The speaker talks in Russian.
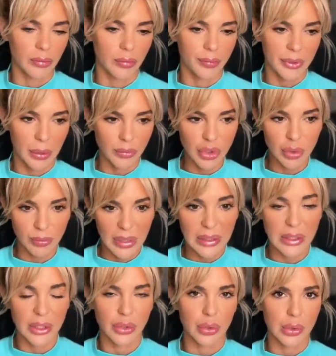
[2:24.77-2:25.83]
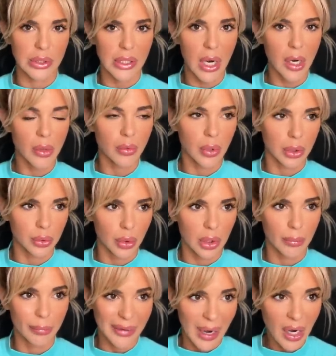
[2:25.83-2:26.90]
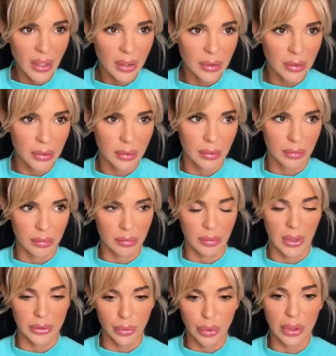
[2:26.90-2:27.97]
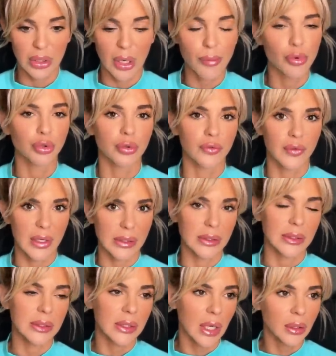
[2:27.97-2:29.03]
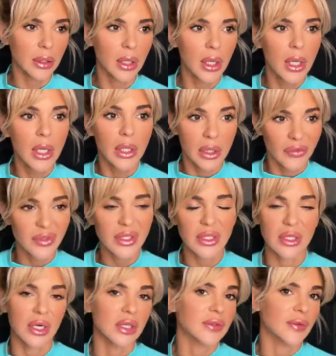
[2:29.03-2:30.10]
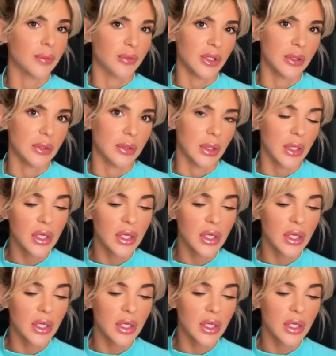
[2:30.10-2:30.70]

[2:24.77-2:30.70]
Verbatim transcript: Потому что у меня есть друзья, у которых брак, которые работают в разных странах и видятся раз в два месяца.